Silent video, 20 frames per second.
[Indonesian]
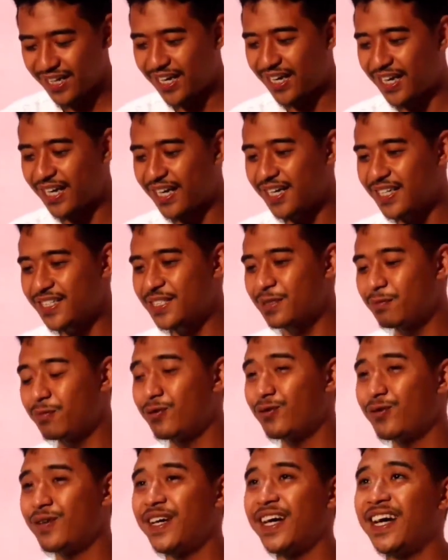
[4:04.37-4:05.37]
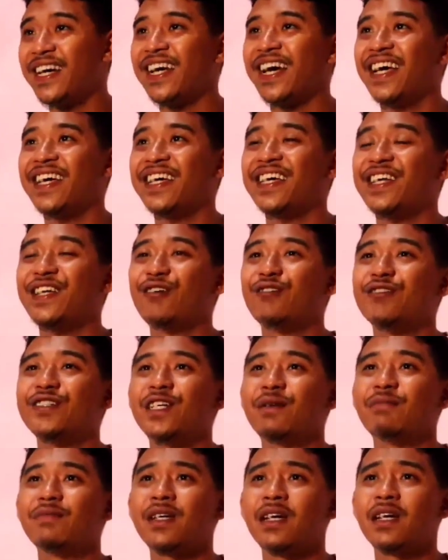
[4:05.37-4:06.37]
Iya, sebetulnya kan kayak gini
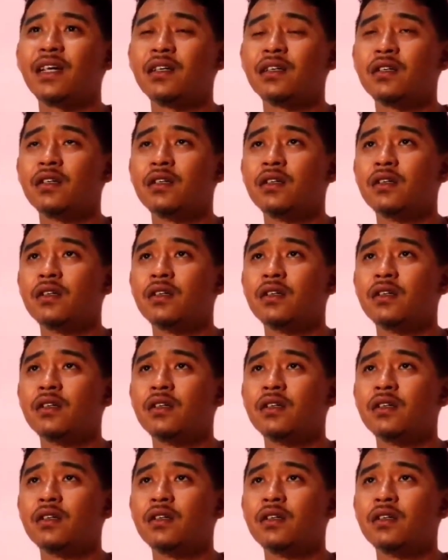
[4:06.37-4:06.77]
konsepnya.